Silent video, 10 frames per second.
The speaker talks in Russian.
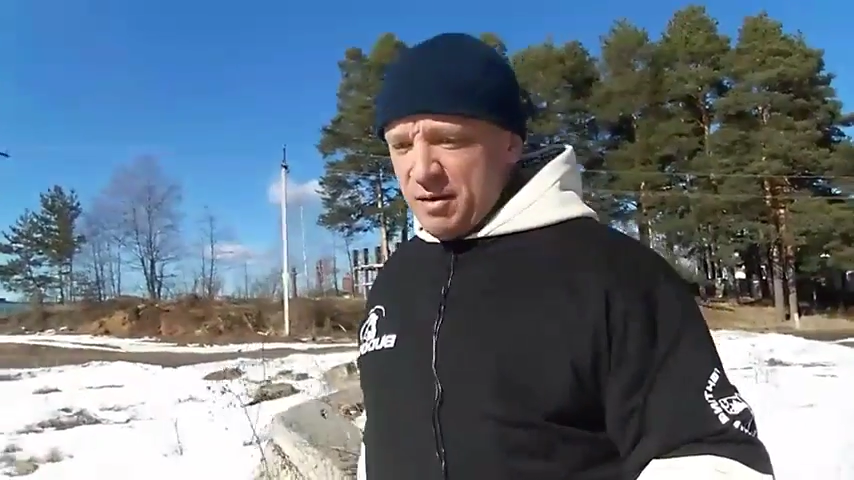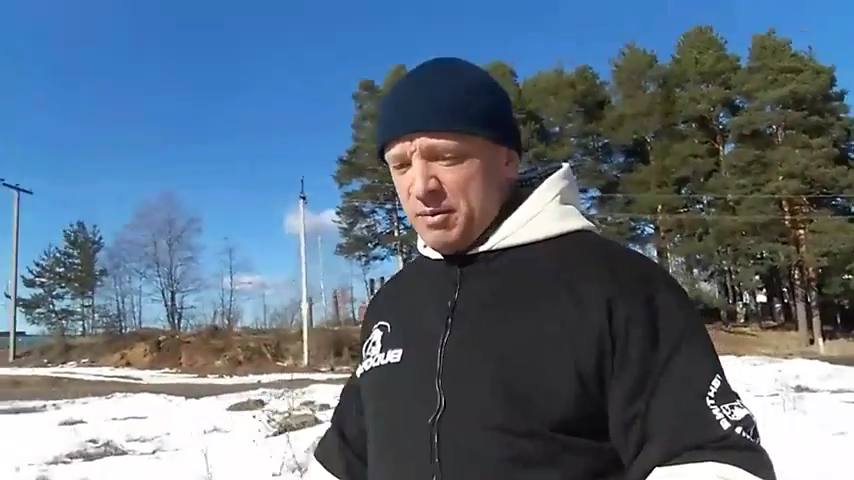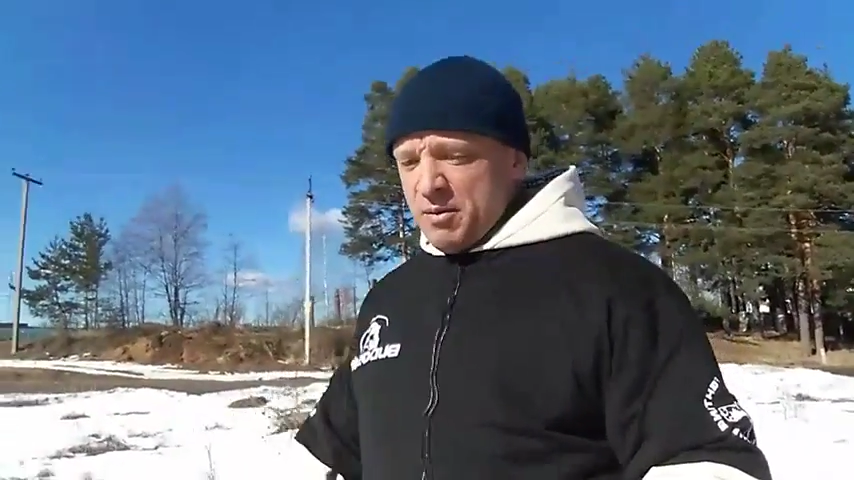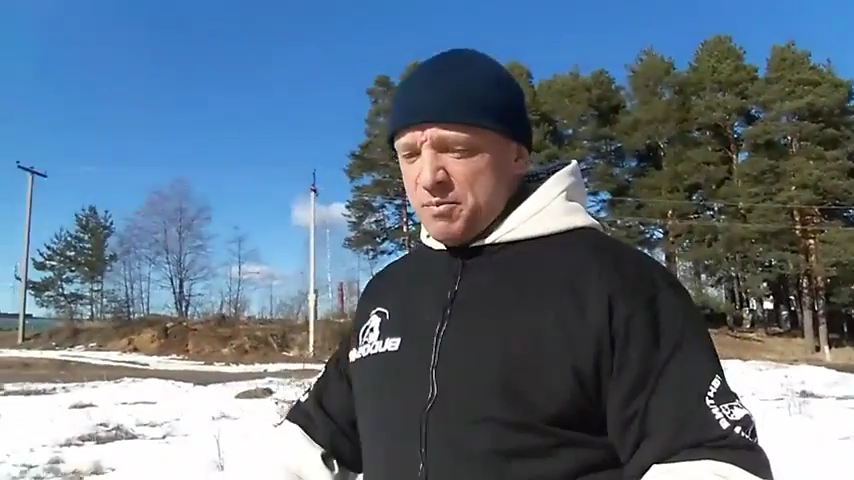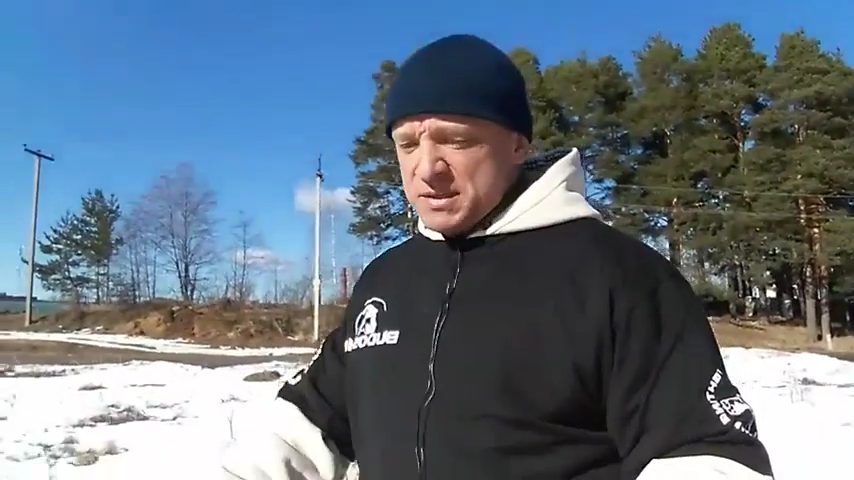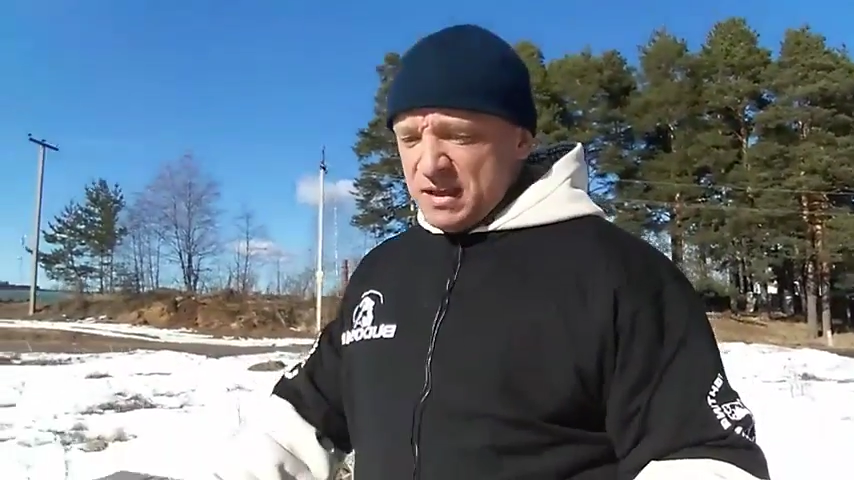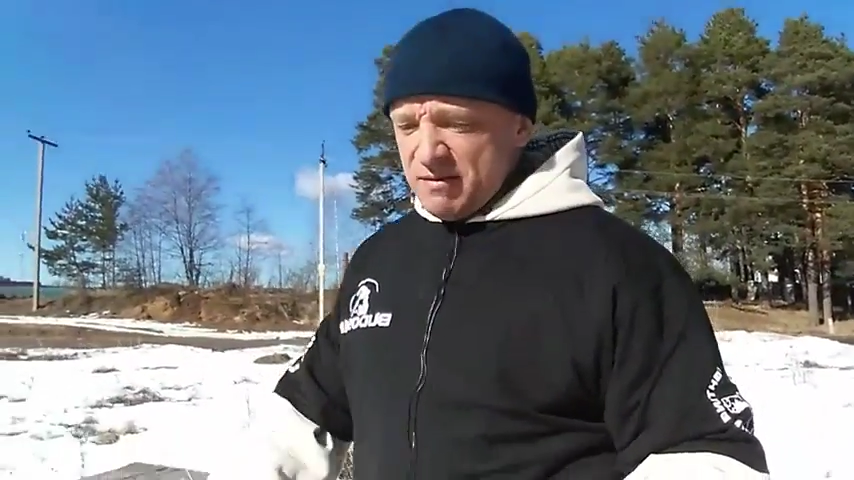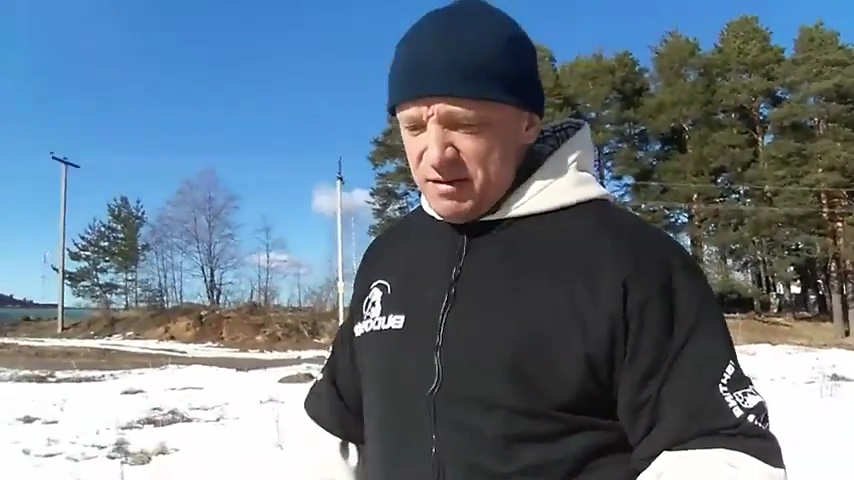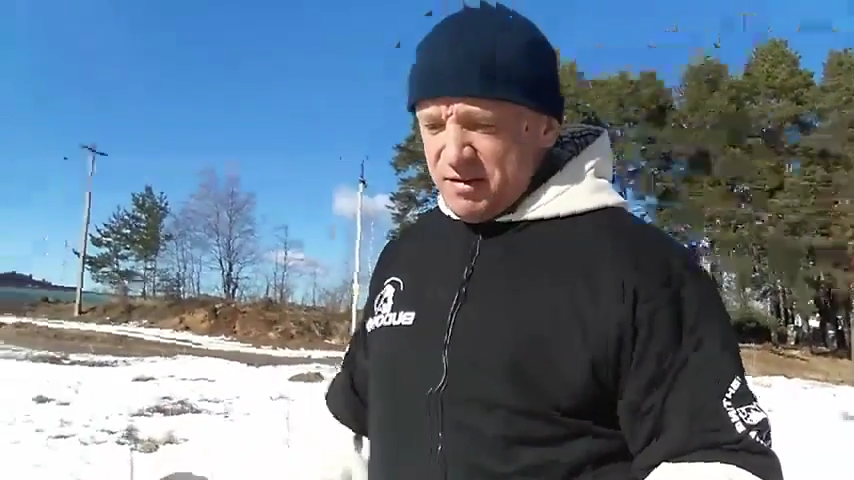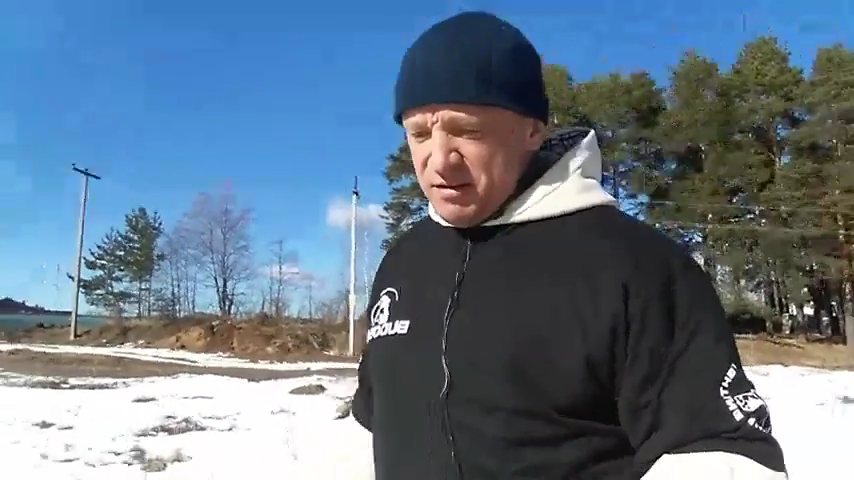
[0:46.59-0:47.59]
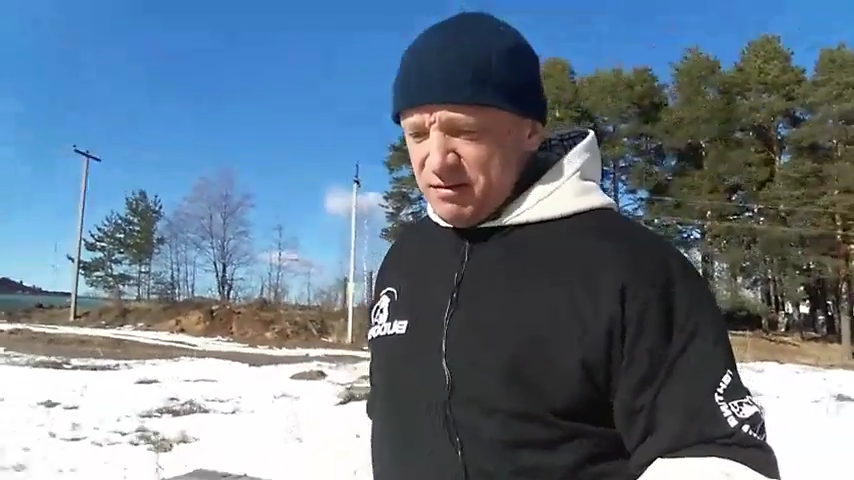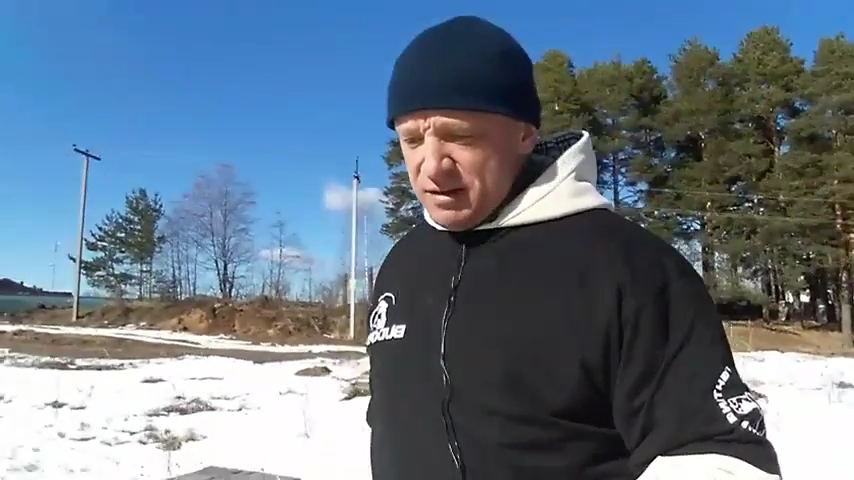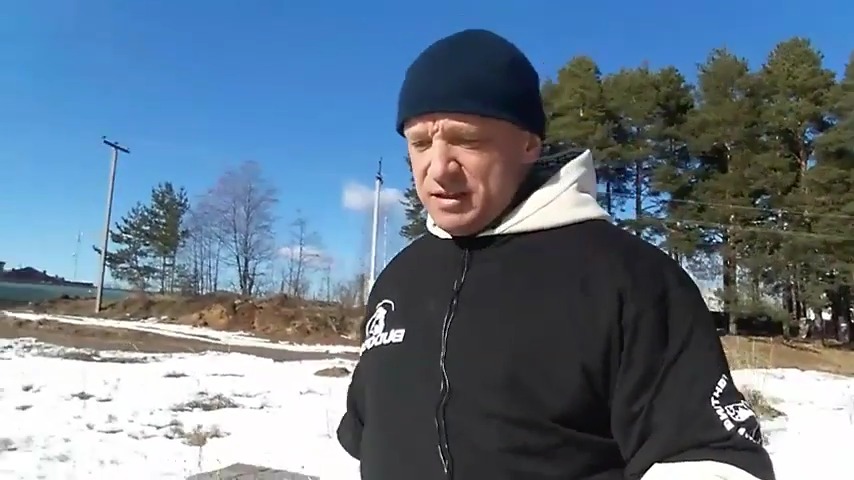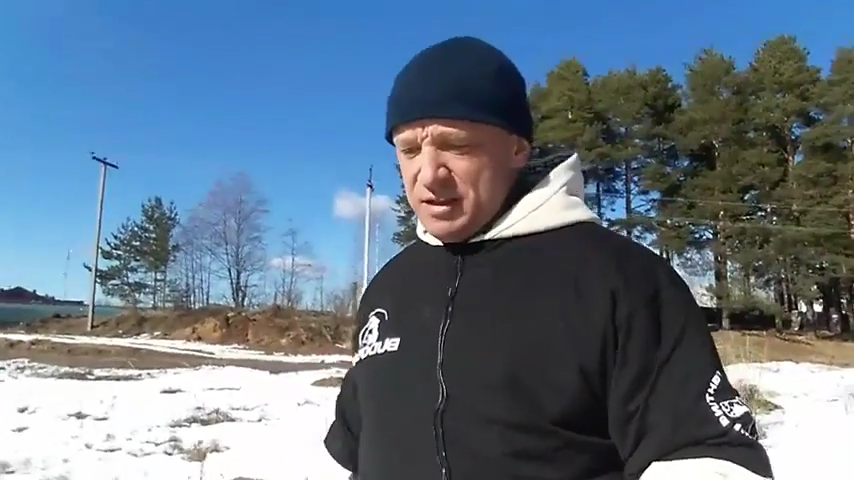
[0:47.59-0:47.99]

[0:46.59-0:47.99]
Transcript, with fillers: Я прямо позавидовал